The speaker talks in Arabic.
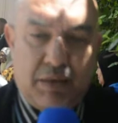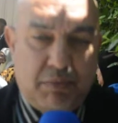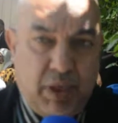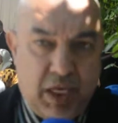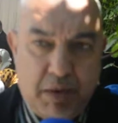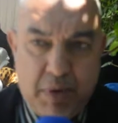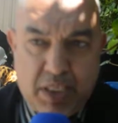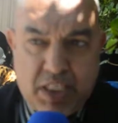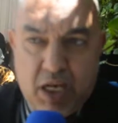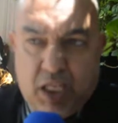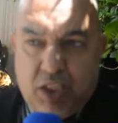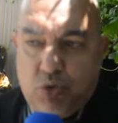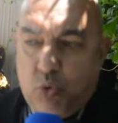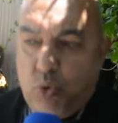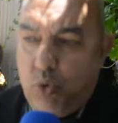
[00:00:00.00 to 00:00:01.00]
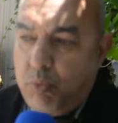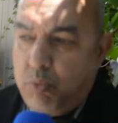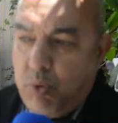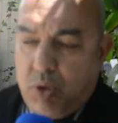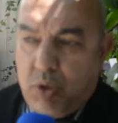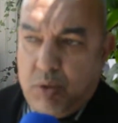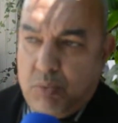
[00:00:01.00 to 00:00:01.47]
حنا ماشي غادي
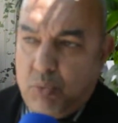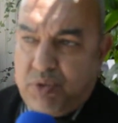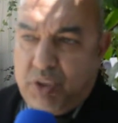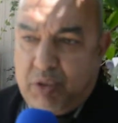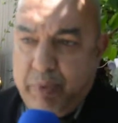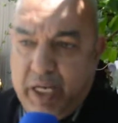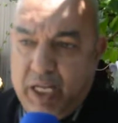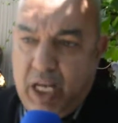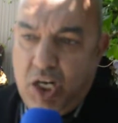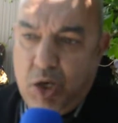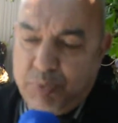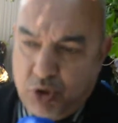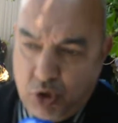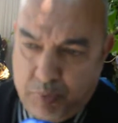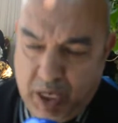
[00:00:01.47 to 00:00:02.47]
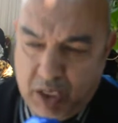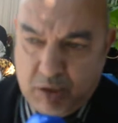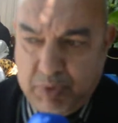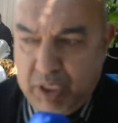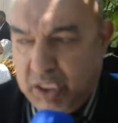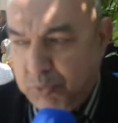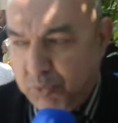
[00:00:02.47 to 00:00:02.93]
نقول للمستثمرين انهم سيروا
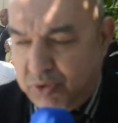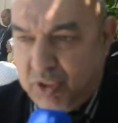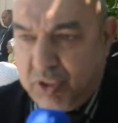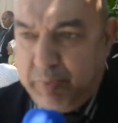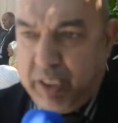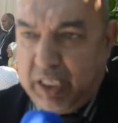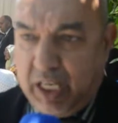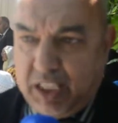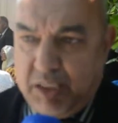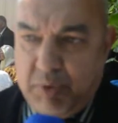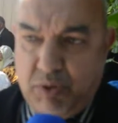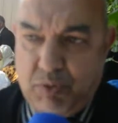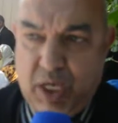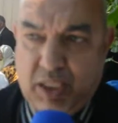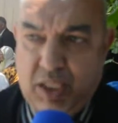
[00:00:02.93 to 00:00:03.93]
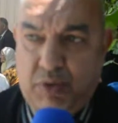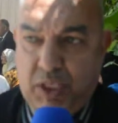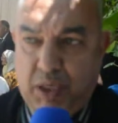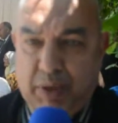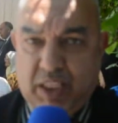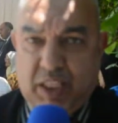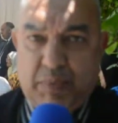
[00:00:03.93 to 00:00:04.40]
بحالكم لان المستثمر كيخدم لنا ولادنا
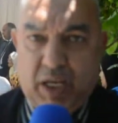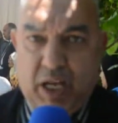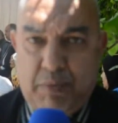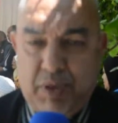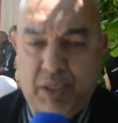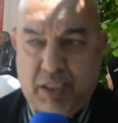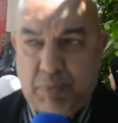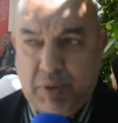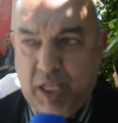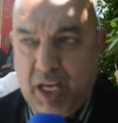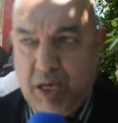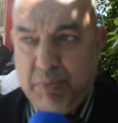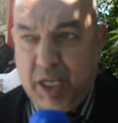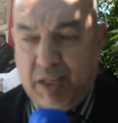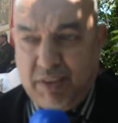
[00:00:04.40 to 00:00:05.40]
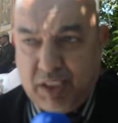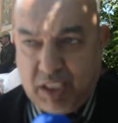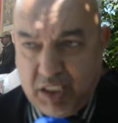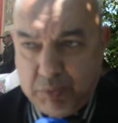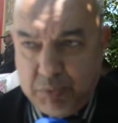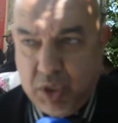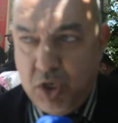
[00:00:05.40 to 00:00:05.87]
وحنا مع الطبقه مع الطبقه العامله خصها
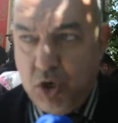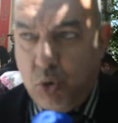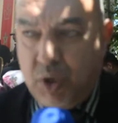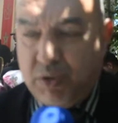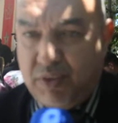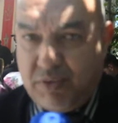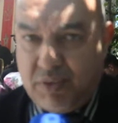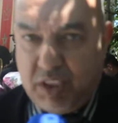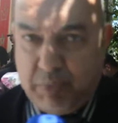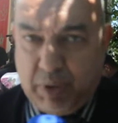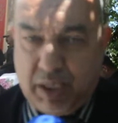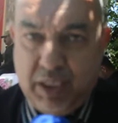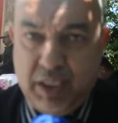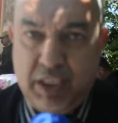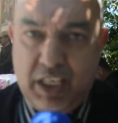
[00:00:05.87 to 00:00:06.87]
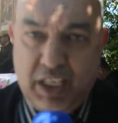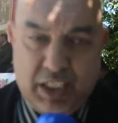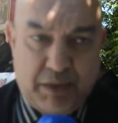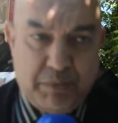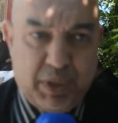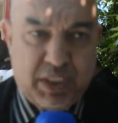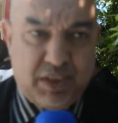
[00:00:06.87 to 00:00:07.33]
تخدم وخصها تستثمر
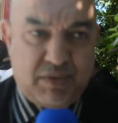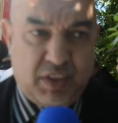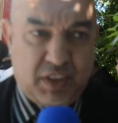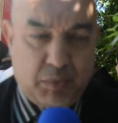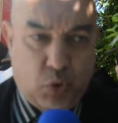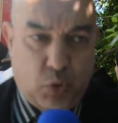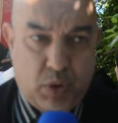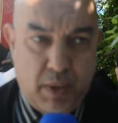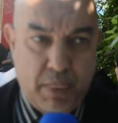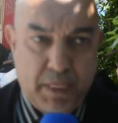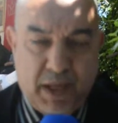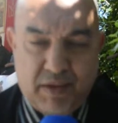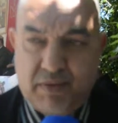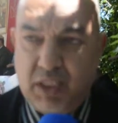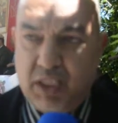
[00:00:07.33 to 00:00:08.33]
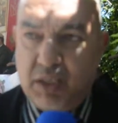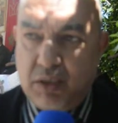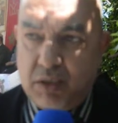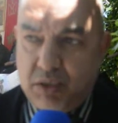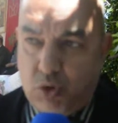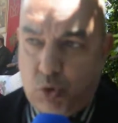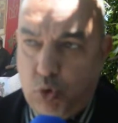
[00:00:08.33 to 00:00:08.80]
اذا باش نستثمروا خصنا
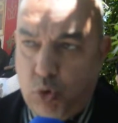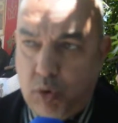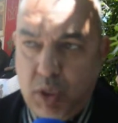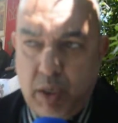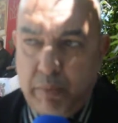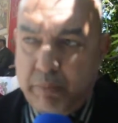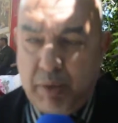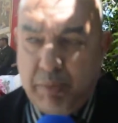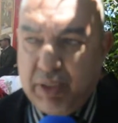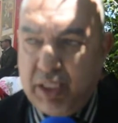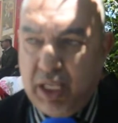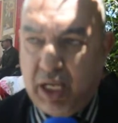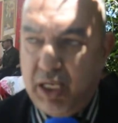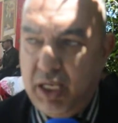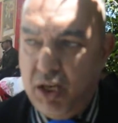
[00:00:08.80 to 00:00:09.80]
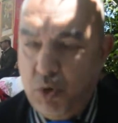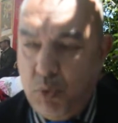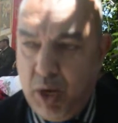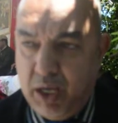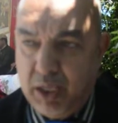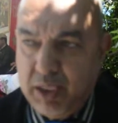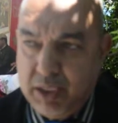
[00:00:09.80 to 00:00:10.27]
ندخلوا بالمنطق اللي
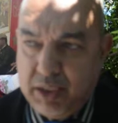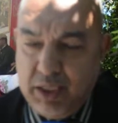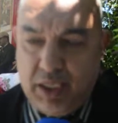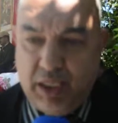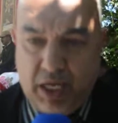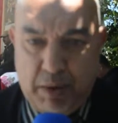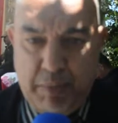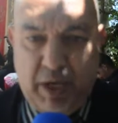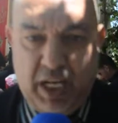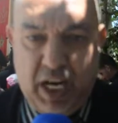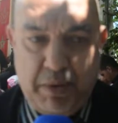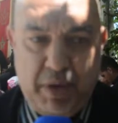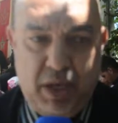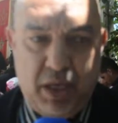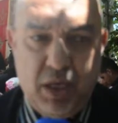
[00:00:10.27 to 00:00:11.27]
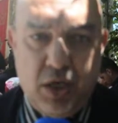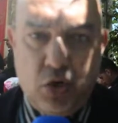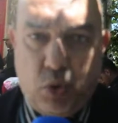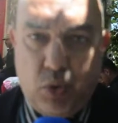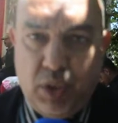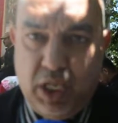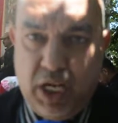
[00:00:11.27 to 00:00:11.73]
هو ديال رابح رابح
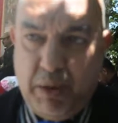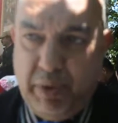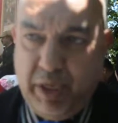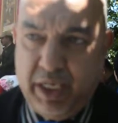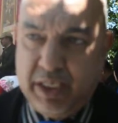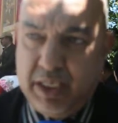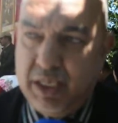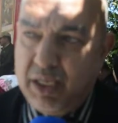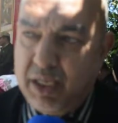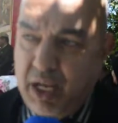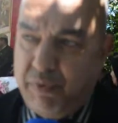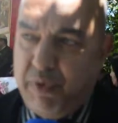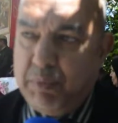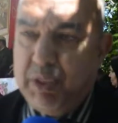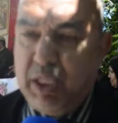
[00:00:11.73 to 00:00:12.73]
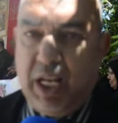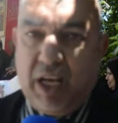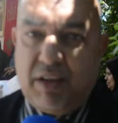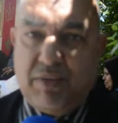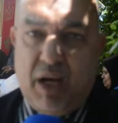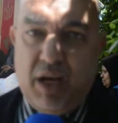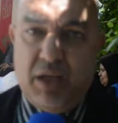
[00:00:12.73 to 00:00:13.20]
كلنا رابحين كفى من
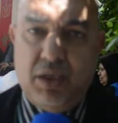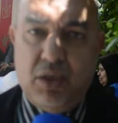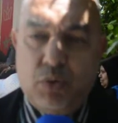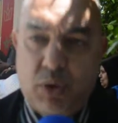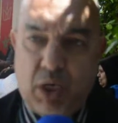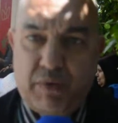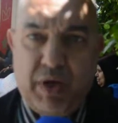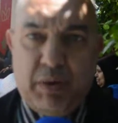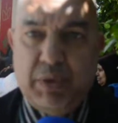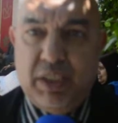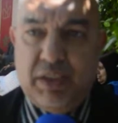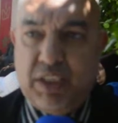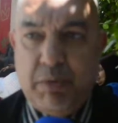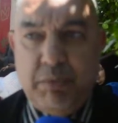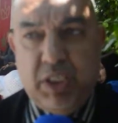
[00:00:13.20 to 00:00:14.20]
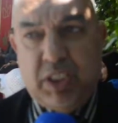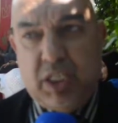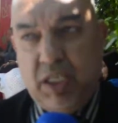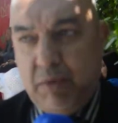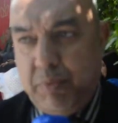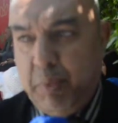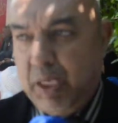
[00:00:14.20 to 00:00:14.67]
الاقصاء وكفى من التهميش
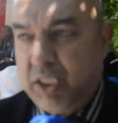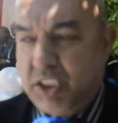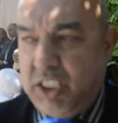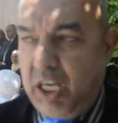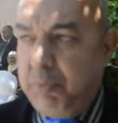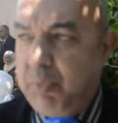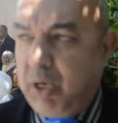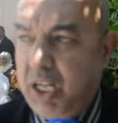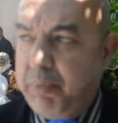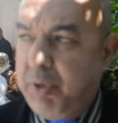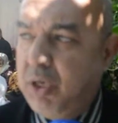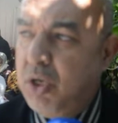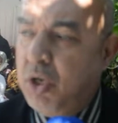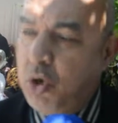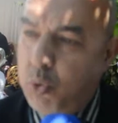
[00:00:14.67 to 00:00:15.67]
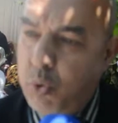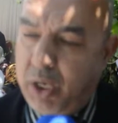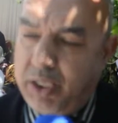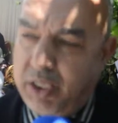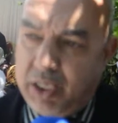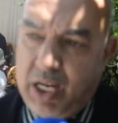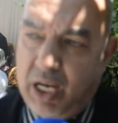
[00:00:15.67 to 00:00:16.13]
لبعض الشعب المغربي
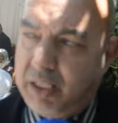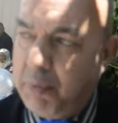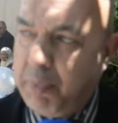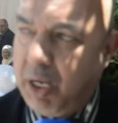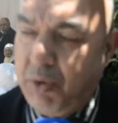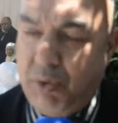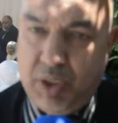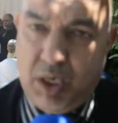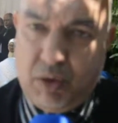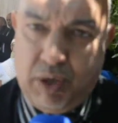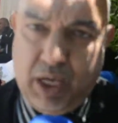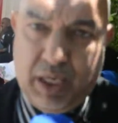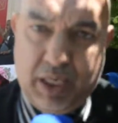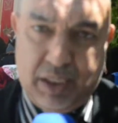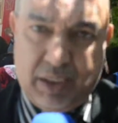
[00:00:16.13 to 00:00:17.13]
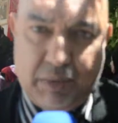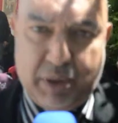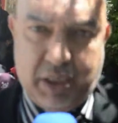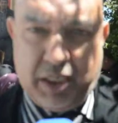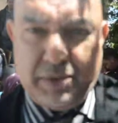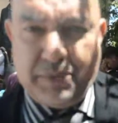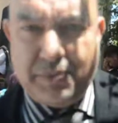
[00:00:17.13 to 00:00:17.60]
واغناء طبقه واحده اخرى على الطبقه